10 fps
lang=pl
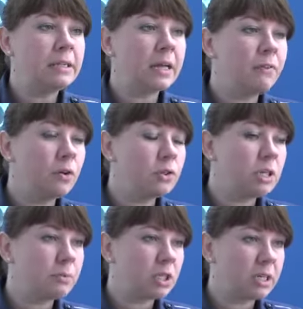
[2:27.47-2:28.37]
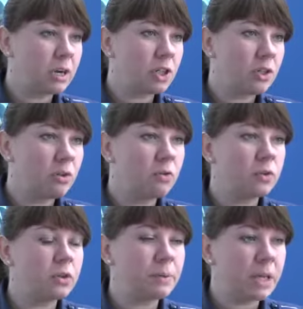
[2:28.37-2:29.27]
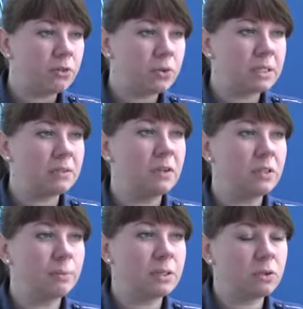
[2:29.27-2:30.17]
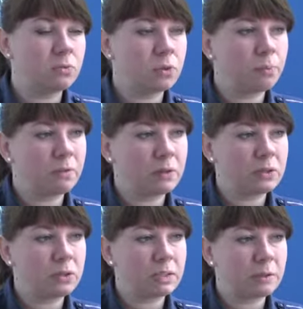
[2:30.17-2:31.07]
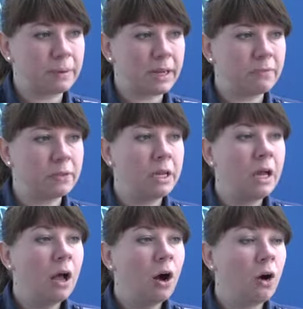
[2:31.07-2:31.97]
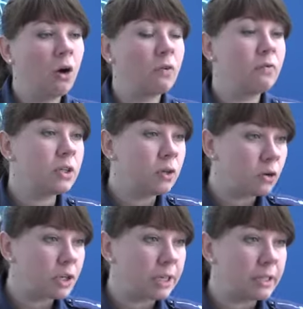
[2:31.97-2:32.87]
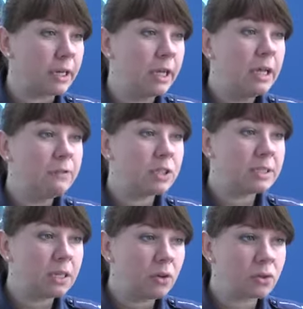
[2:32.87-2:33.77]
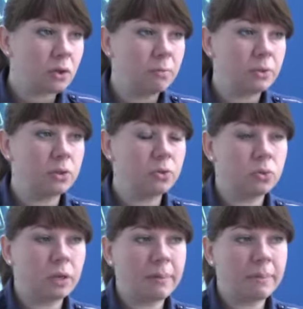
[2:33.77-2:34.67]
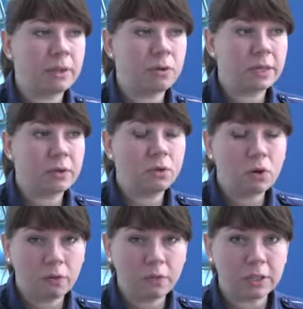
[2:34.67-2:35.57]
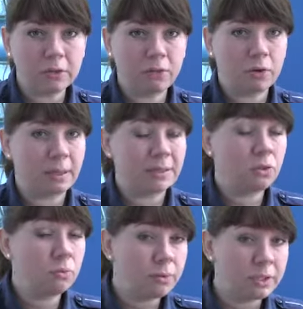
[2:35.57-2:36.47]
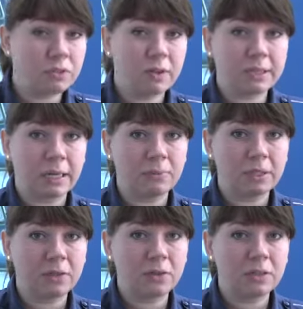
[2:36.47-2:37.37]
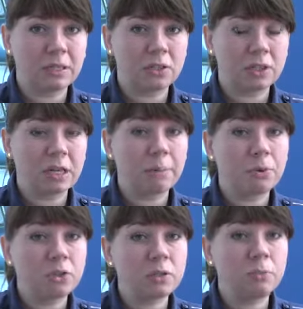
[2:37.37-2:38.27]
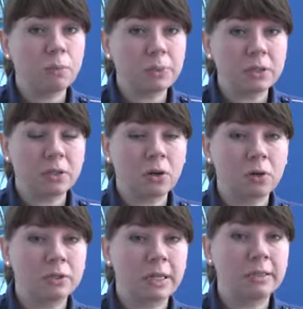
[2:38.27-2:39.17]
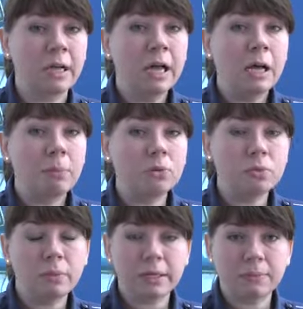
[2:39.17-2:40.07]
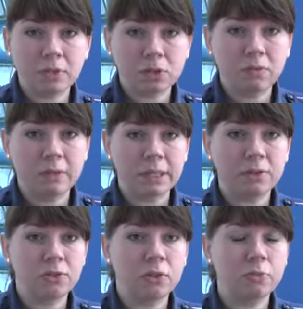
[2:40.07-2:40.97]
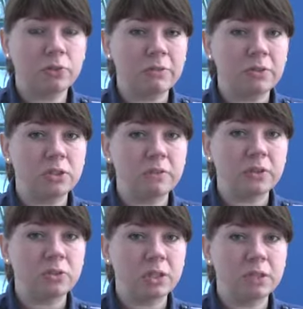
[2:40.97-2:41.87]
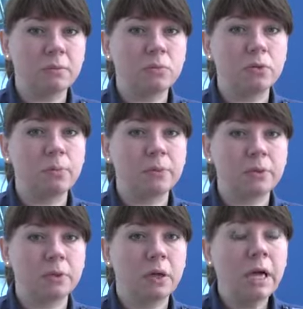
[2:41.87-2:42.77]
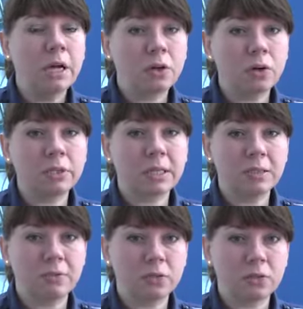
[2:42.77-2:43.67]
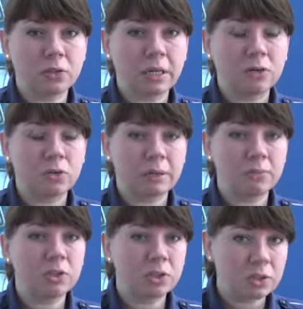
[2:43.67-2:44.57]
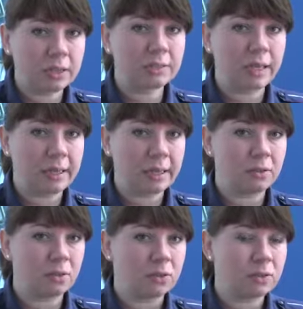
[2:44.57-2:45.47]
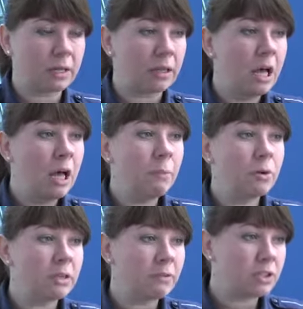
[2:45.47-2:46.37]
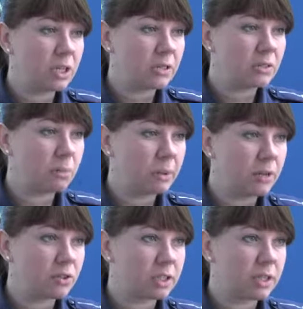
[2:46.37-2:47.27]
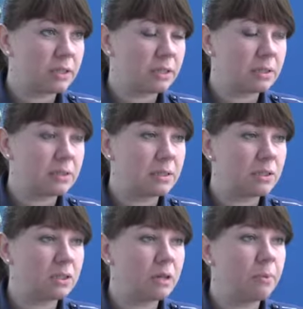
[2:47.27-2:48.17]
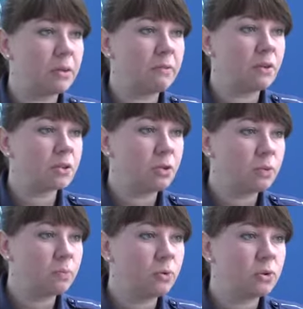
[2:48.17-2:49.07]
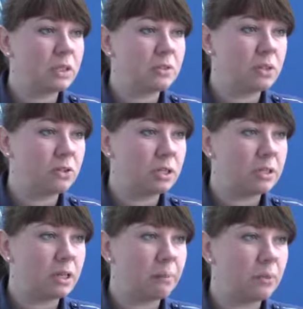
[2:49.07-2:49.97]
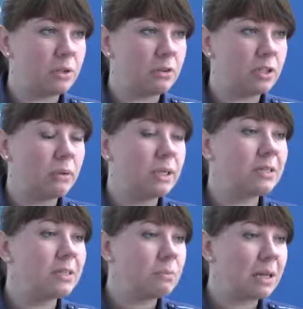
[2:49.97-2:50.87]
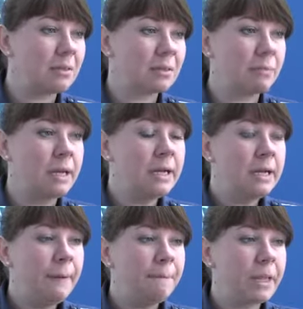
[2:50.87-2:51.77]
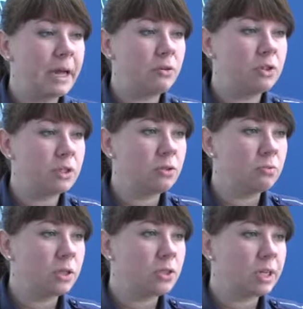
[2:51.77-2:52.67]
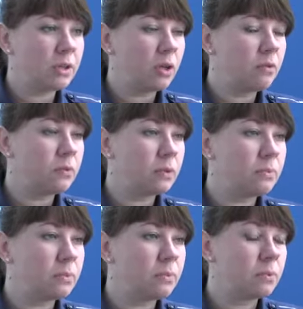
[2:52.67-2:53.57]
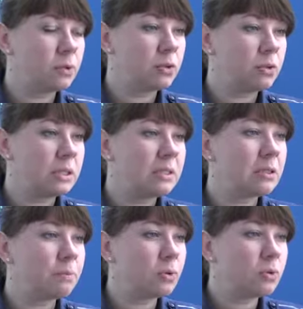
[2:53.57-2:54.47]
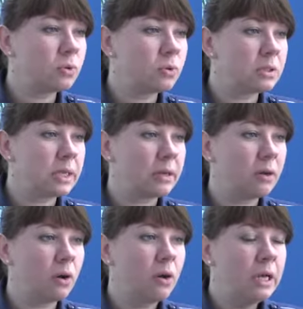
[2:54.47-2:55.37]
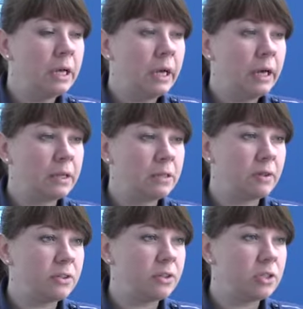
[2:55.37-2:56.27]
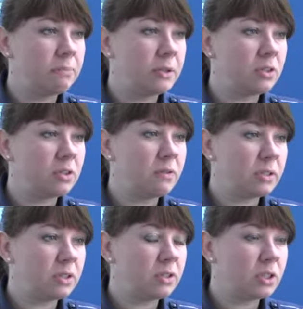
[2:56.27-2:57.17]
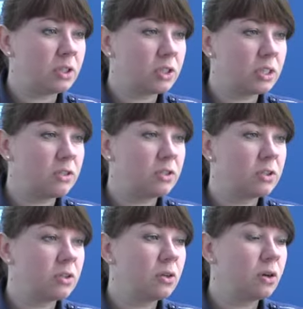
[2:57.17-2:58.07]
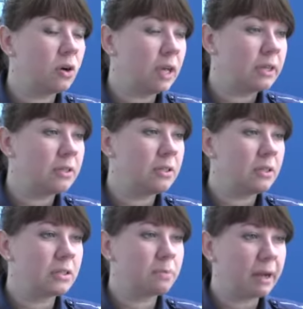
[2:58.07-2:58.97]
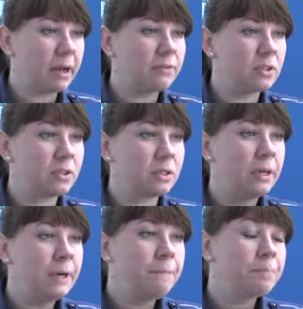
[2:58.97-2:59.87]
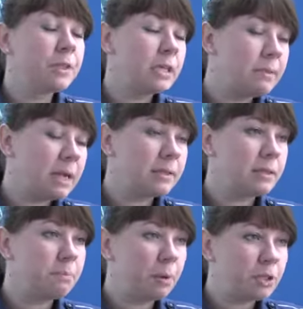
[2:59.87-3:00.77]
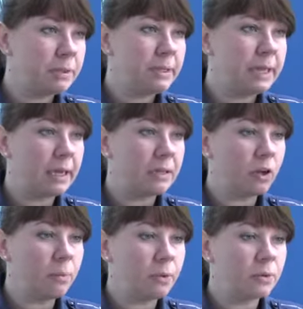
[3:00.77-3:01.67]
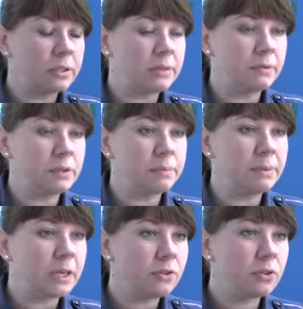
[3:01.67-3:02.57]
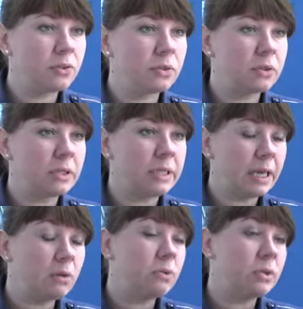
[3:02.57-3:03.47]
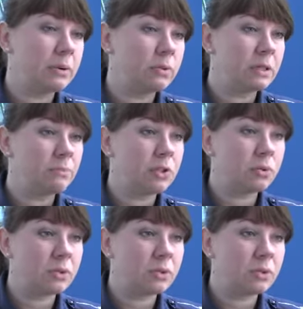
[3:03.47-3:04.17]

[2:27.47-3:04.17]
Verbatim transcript: Te kwoty nie przekraczają kwoty 500, więc będą to prowadzone sprawy o wykroczenie. Wszystkie osoby, które mają jakąkolwiek informację lub byli świadkami tego zdarzenia, prosimy o pilny kontakt pod numerem 112 lub 997 lub e, kontakt z funkcjonariuszami szczecineckiej jednostki, ponieważ nie jest jest to pierwsze e, zdarzenie, ponieważ noc później z niedzieli na poniedziałek, tym razem na osiedlu mieszkaniowym przy ulicy Piłsudskiego 25-26 e, kolejni sprawcy tym razem poprzebijali opony w pięciu, e, jak udało nam się